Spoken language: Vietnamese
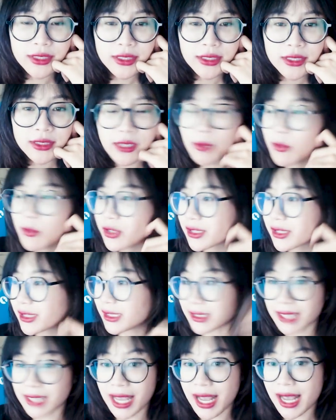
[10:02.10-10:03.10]
xong rồi
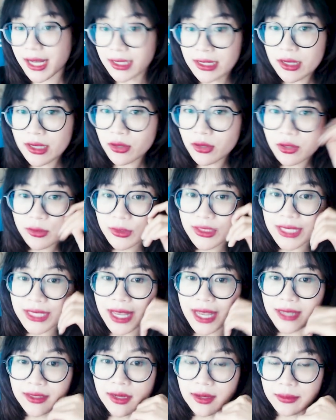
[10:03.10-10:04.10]
chỉ xài hàng hiệu đâu có xài
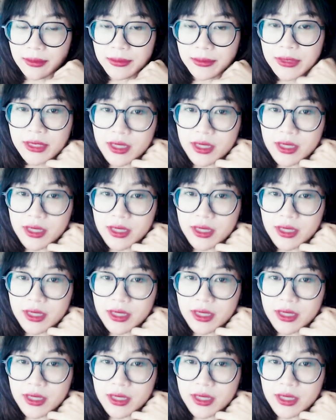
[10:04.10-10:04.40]
hàng lởm nữa